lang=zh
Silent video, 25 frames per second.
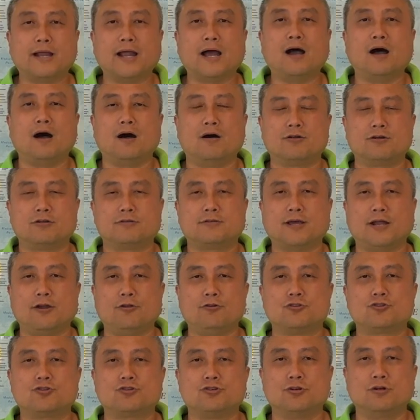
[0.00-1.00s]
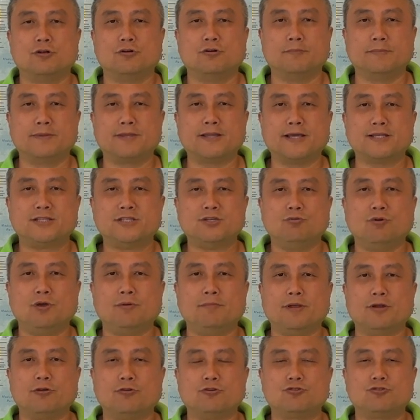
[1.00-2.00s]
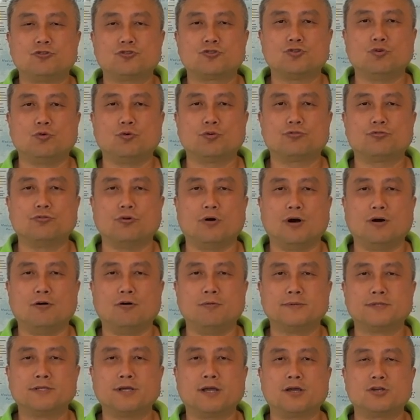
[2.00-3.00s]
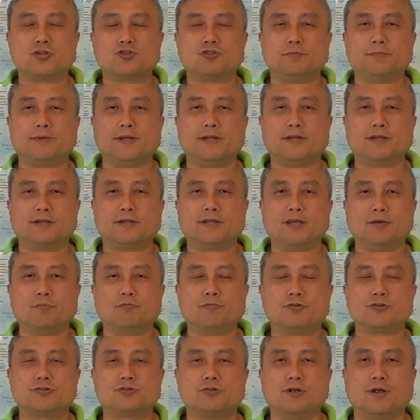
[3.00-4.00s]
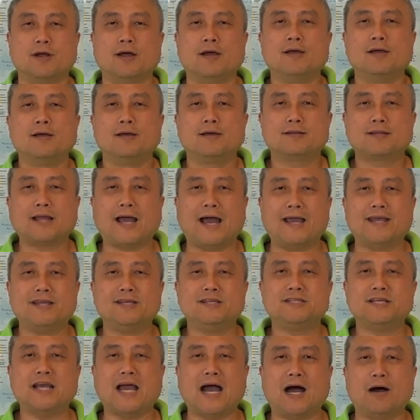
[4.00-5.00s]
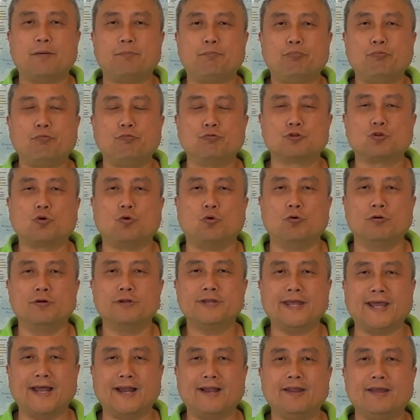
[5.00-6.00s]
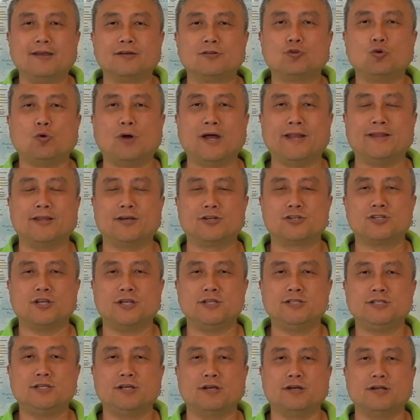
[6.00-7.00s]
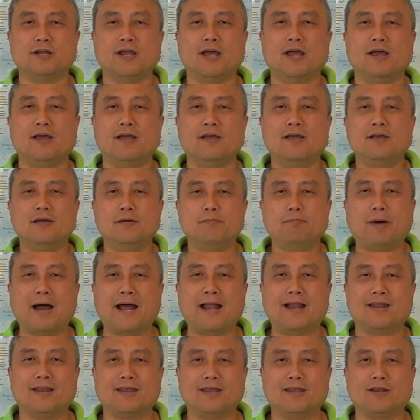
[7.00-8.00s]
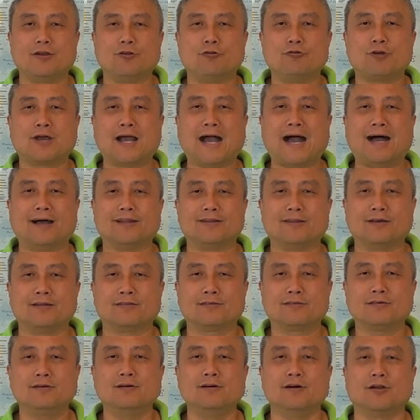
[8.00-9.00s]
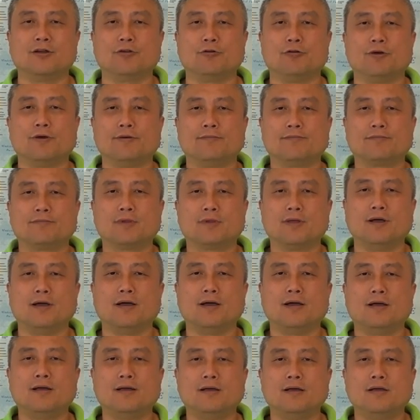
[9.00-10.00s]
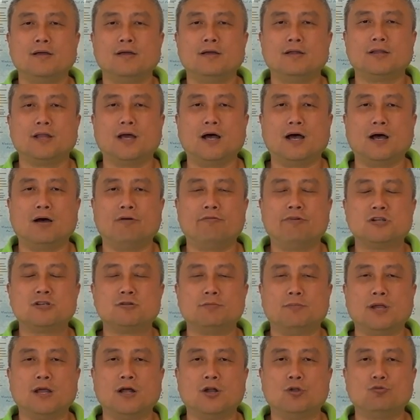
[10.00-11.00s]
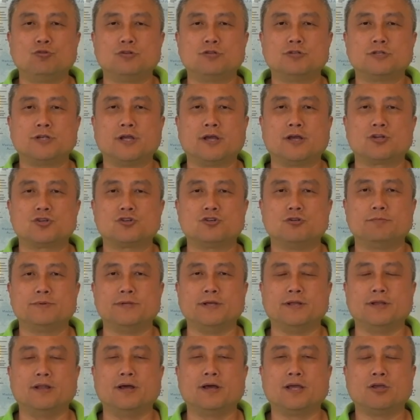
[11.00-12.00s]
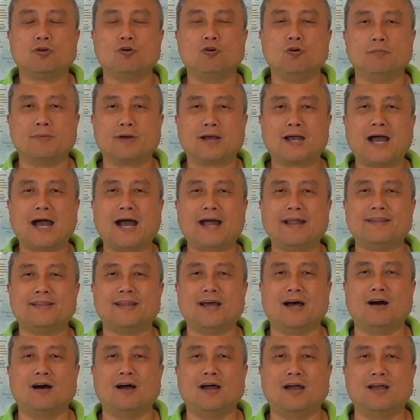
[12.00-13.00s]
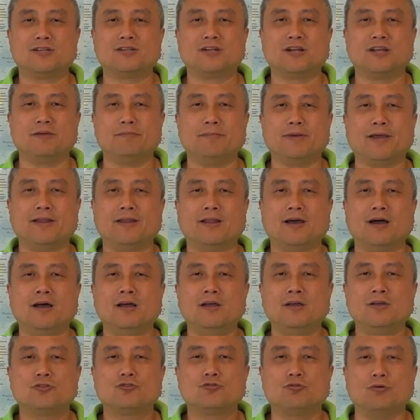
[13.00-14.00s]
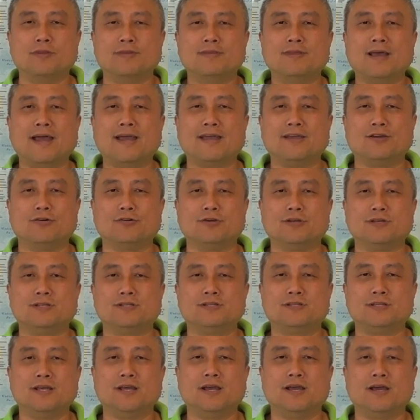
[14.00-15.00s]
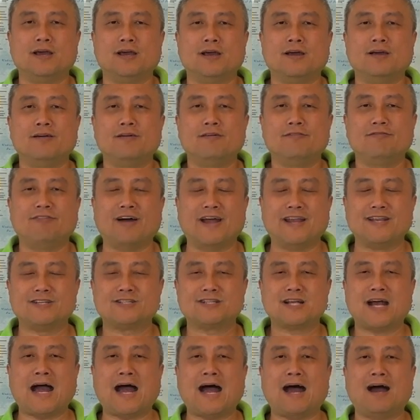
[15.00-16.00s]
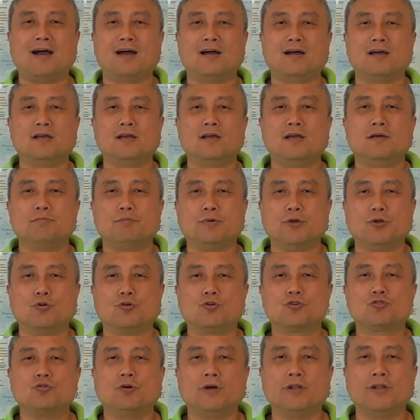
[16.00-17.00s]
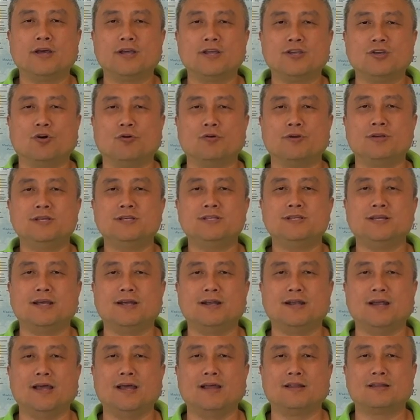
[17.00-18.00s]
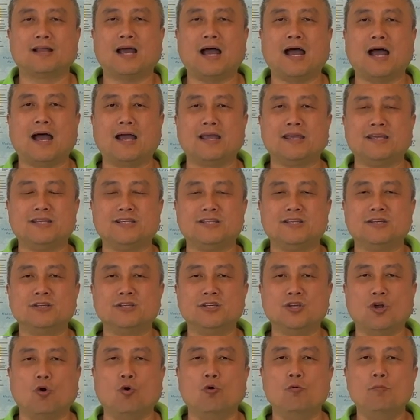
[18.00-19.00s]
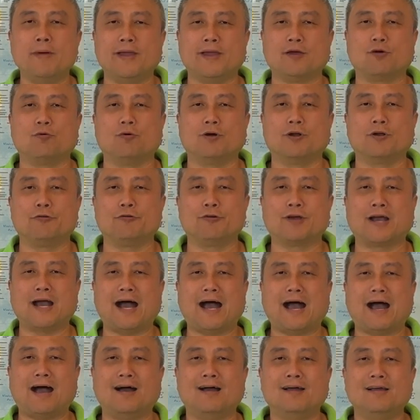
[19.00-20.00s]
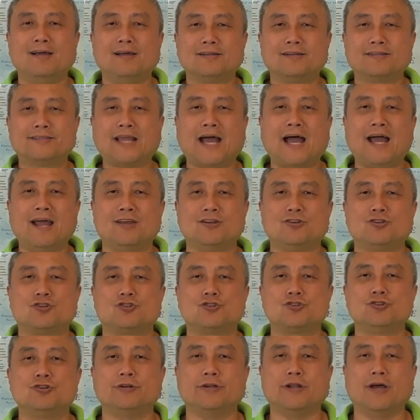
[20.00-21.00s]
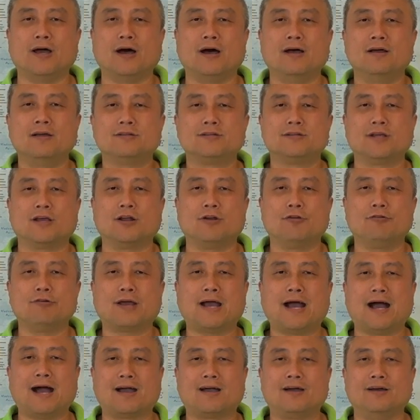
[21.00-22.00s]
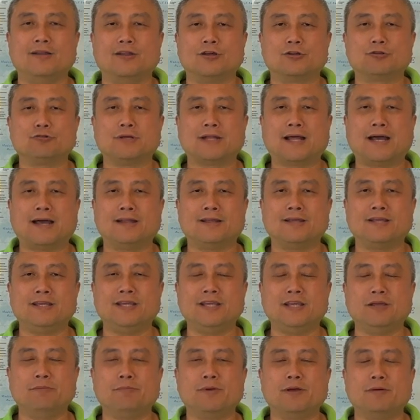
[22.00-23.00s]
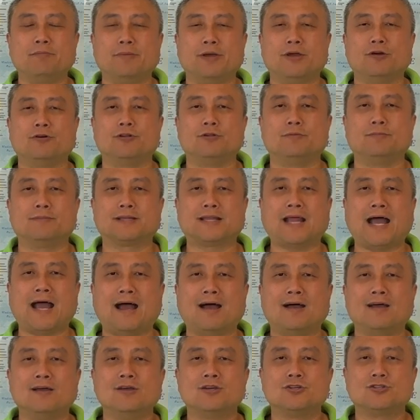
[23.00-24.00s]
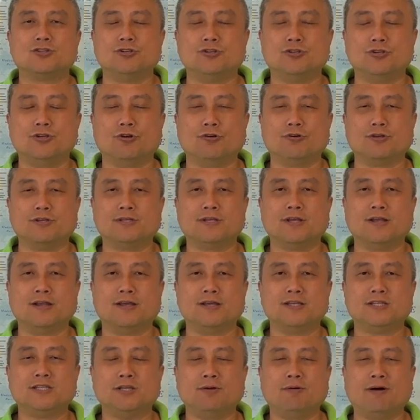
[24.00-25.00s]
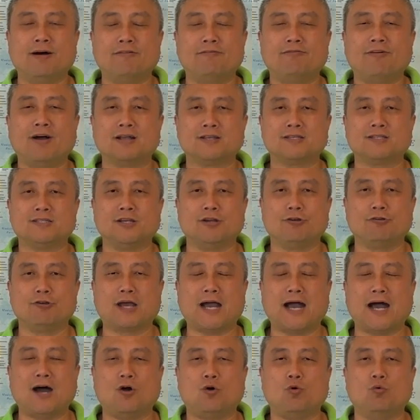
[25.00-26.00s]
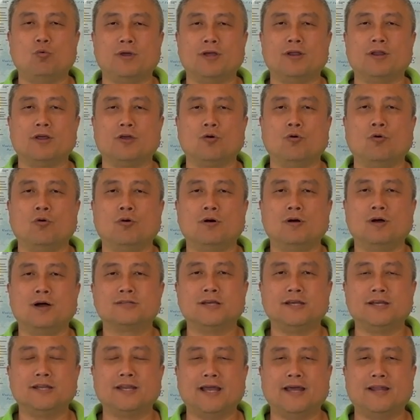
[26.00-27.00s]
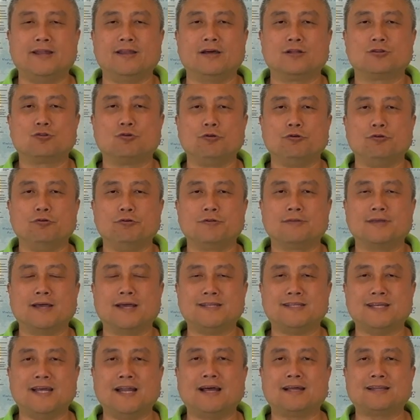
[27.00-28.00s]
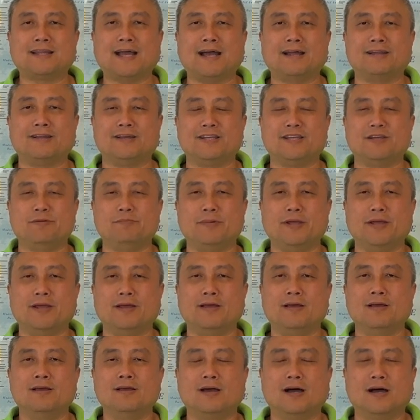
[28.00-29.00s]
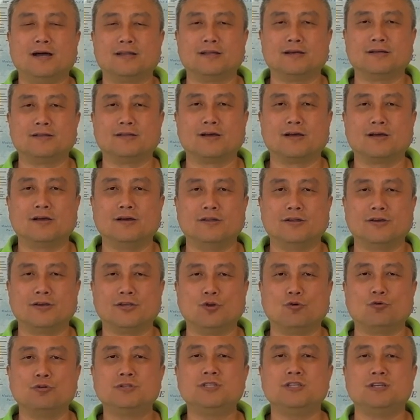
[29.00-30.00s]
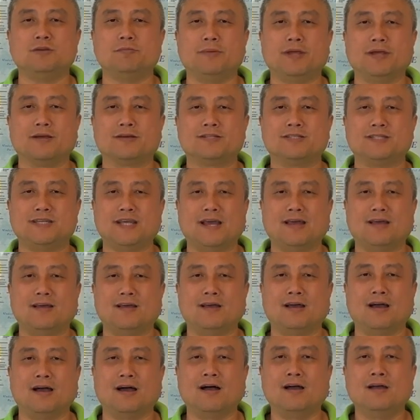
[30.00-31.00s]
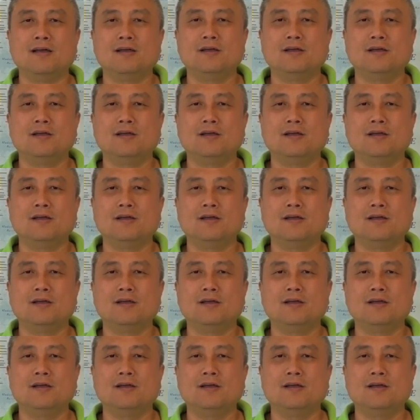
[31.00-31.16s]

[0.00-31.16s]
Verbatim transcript: 大家好，我是蔡律师，我们在新为民律师事务所。我们这个视频的题目是谈一下不同年龄段的申请人办理绿卡的策略。啊，那为什么要录制这个视频呢？因为我们看到啊，这里面呢存在有一些反差，比如说呢，有一些人他已经有美国绿卡，但是呢，这个绿卡可能对他的意义并没有那么大，甚至有一些人希望放弃绿卡回流，这一点呢，对于在加拿大的移民啊等等可能尤其明显啊。